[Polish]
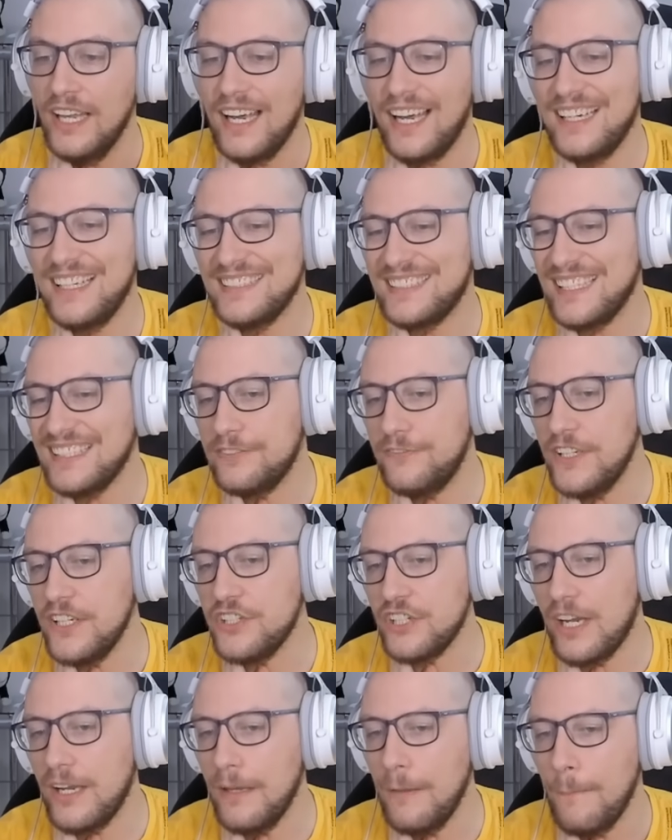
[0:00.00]
Ale
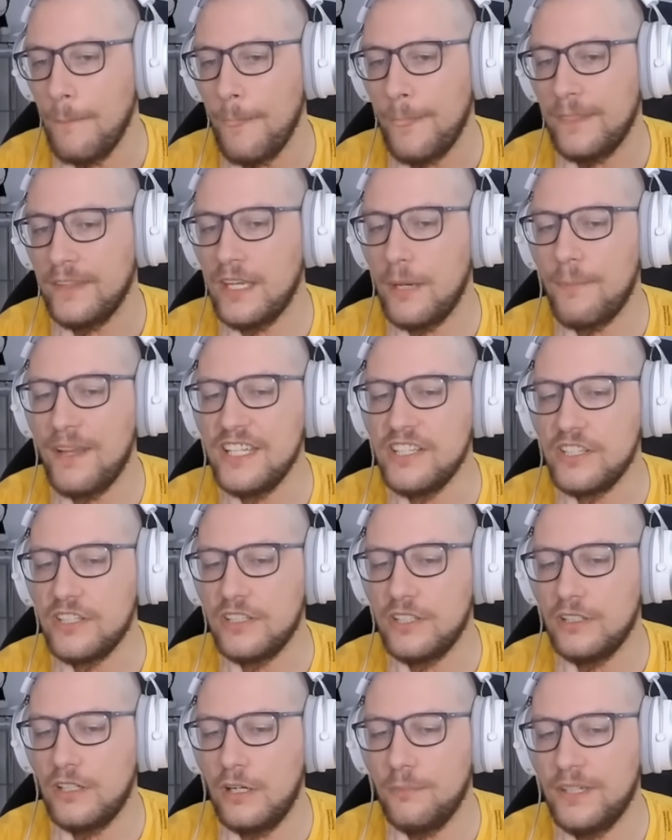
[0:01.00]
zazwyczaj nie będzie
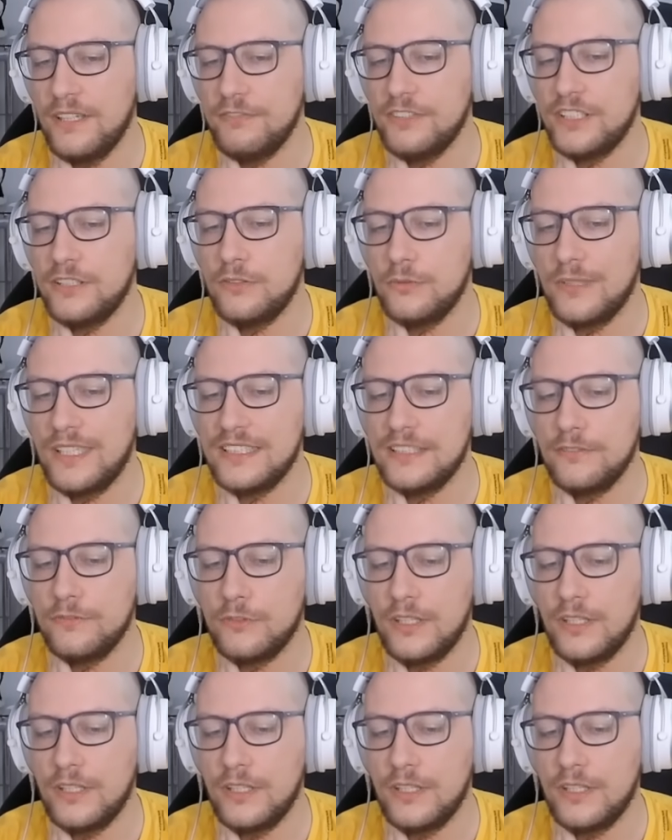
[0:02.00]
to dobre w sytuacji,